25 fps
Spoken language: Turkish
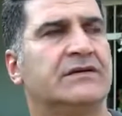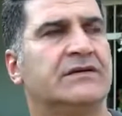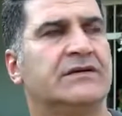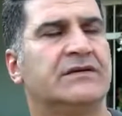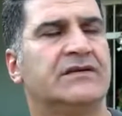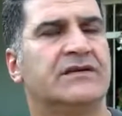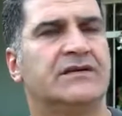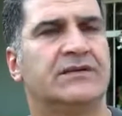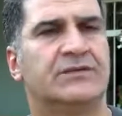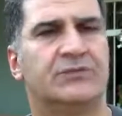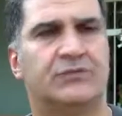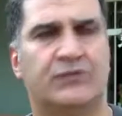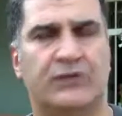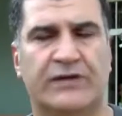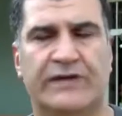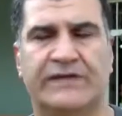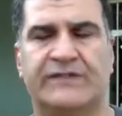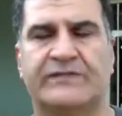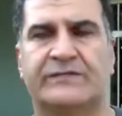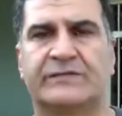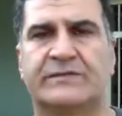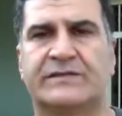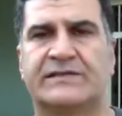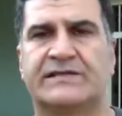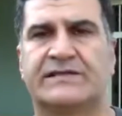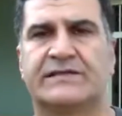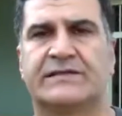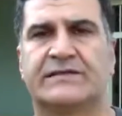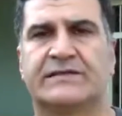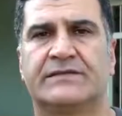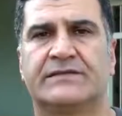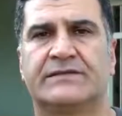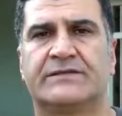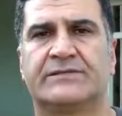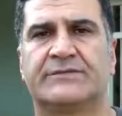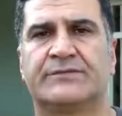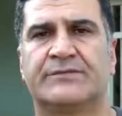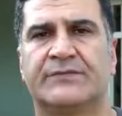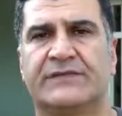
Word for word: e, bu evimizi